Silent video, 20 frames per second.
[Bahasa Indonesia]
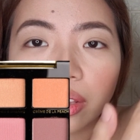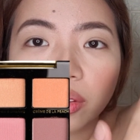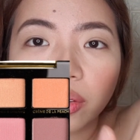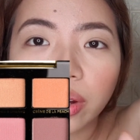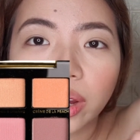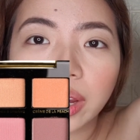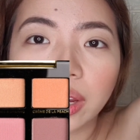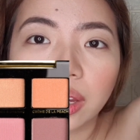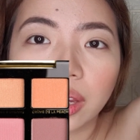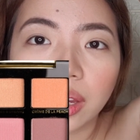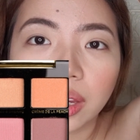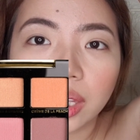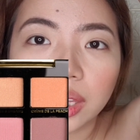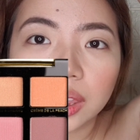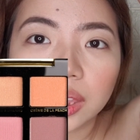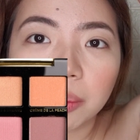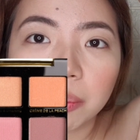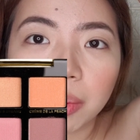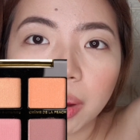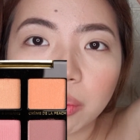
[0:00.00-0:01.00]
tuh kayak
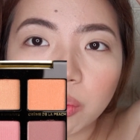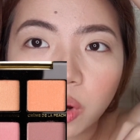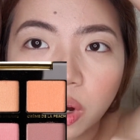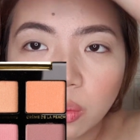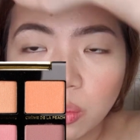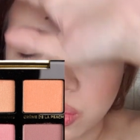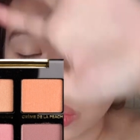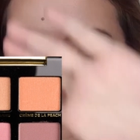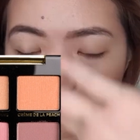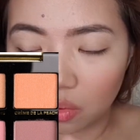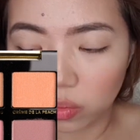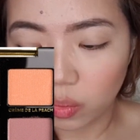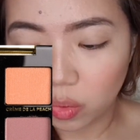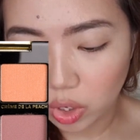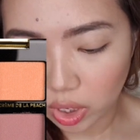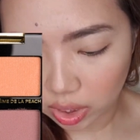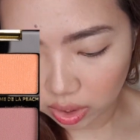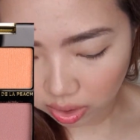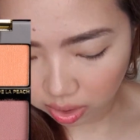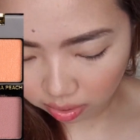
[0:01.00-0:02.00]
hitam abu-abu
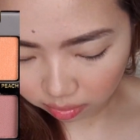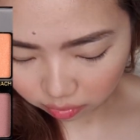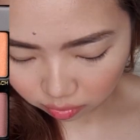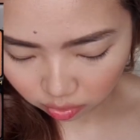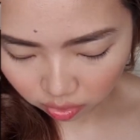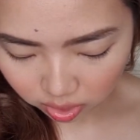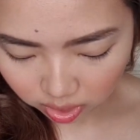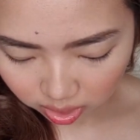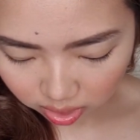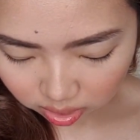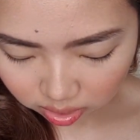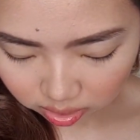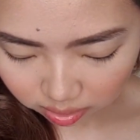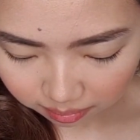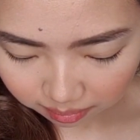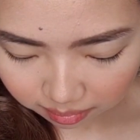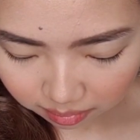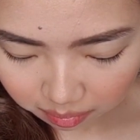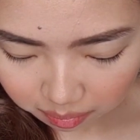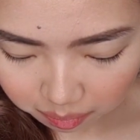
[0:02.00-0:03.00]
bukan kayak fully
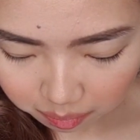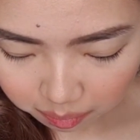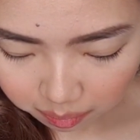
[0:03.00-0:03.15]
hitam